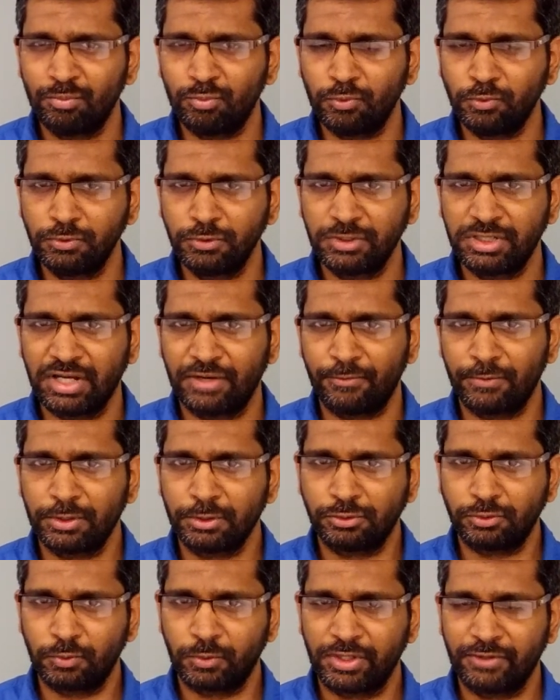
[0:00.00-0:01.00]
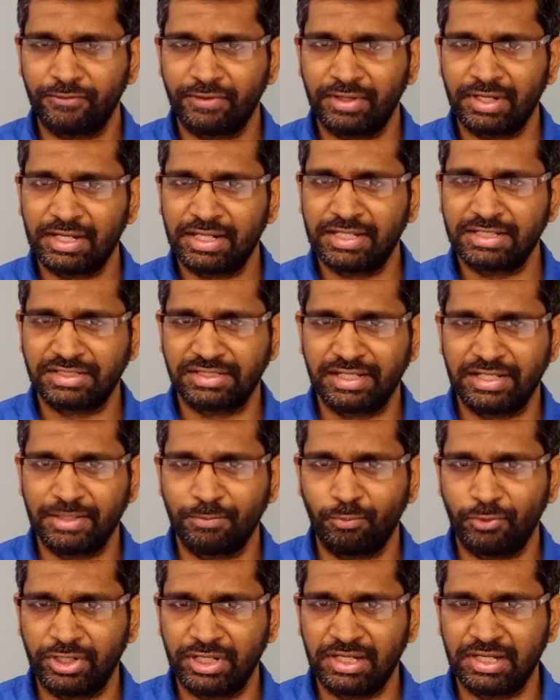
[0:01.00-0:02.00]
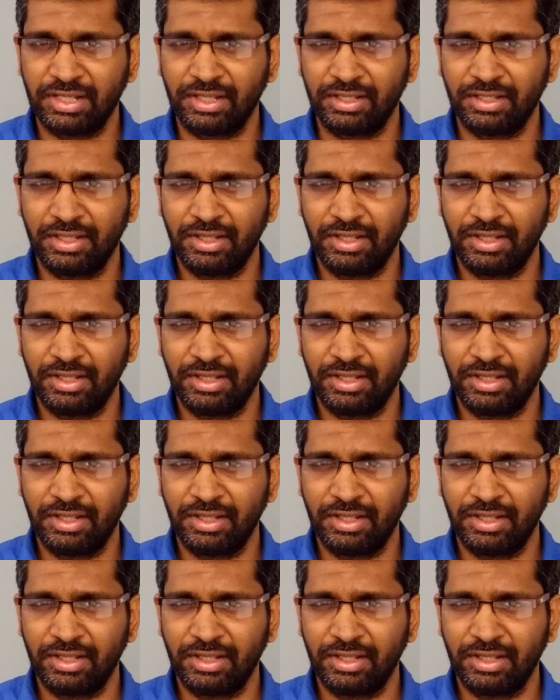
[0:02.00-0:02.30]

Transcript: முழு கவனத்தோட வேலையை செய்ய முடியல